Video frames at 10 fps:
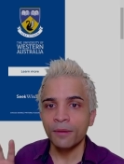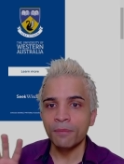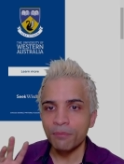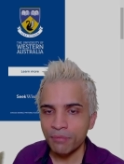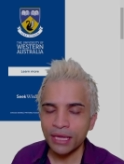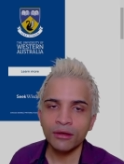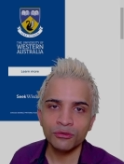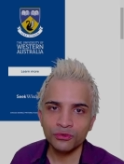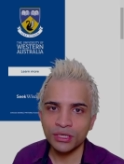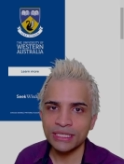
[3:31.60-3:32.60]
mais en
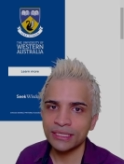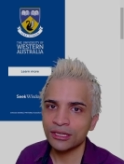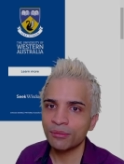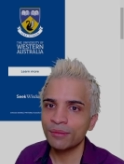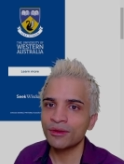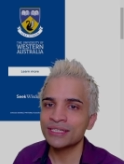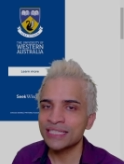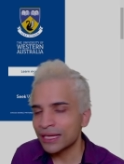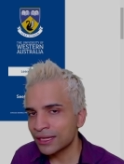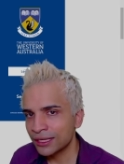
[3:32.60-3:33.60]
tout cas c'est quand même un
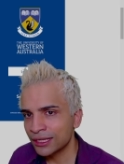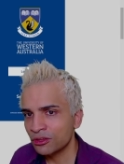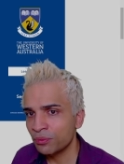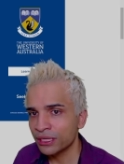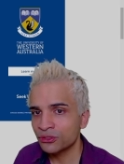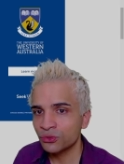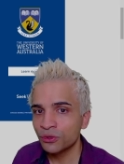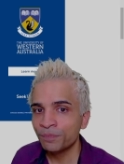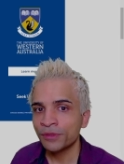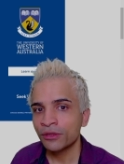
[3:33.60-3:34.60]
sacré créateur de
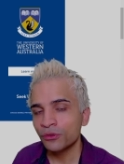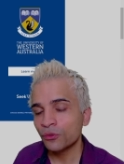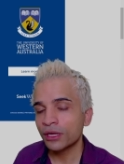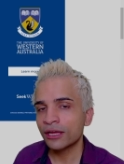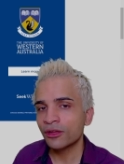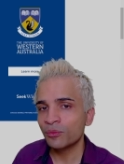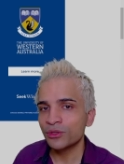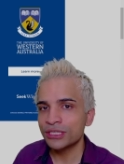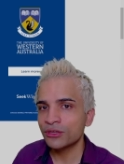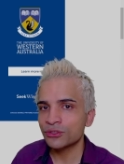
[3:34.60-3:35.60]
perso, donc là quand il me
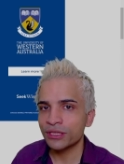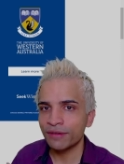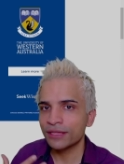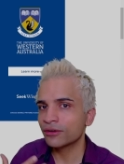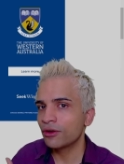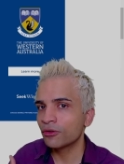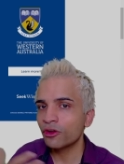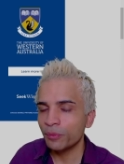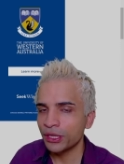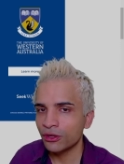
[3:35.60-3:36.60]
dit que ça va être
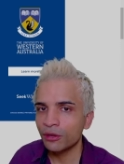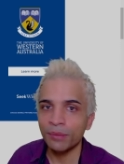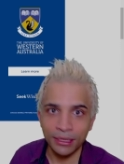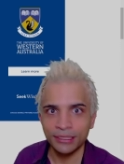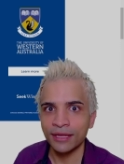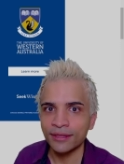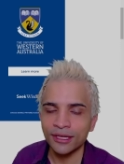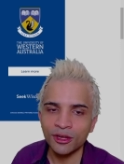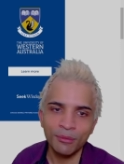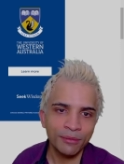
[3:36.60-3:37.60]
encore meilleur, bah il y a intérêt
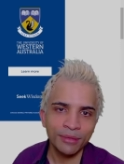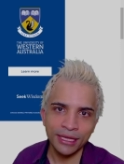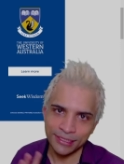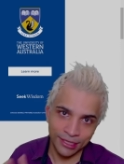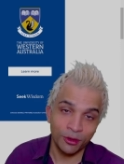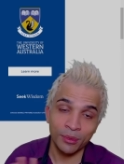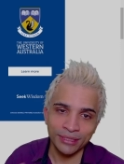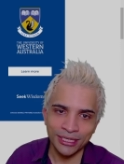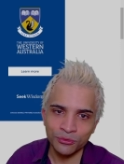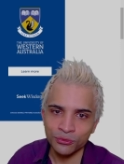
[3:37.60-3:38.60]
quand même, et c'est quand même
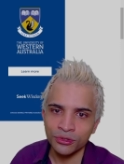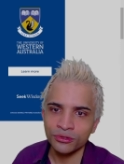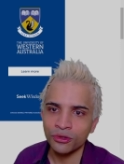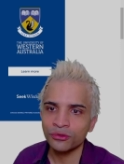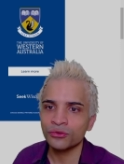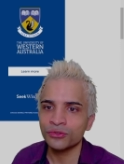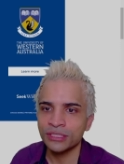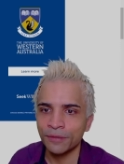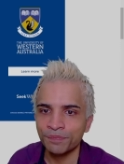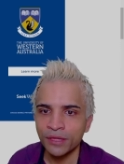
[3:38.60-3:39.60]
très cool d'entendre
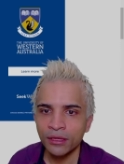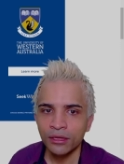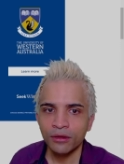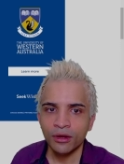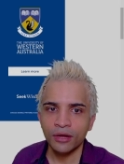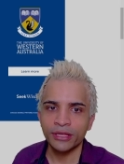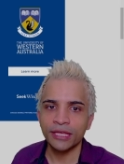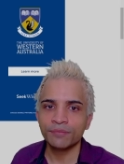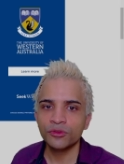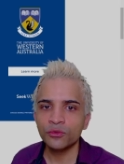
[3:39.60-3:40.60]
ça. Ok,
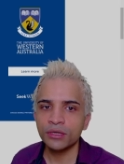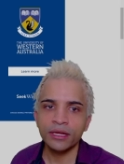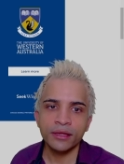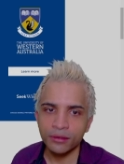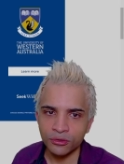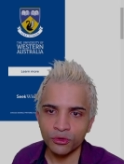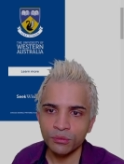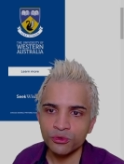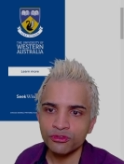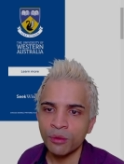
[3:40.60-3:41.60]
donc là, euh, Corinne
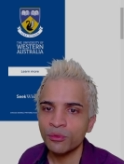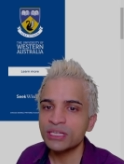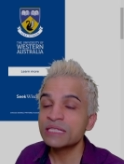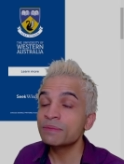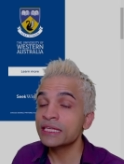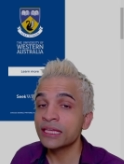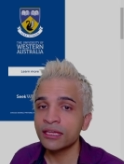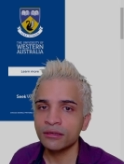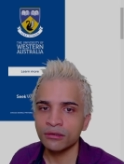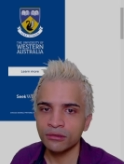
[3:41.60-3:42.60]
Bush l'a un peu
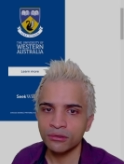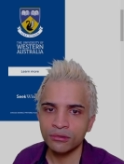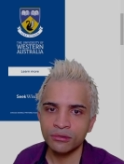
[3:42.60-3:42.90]
expliqué euh,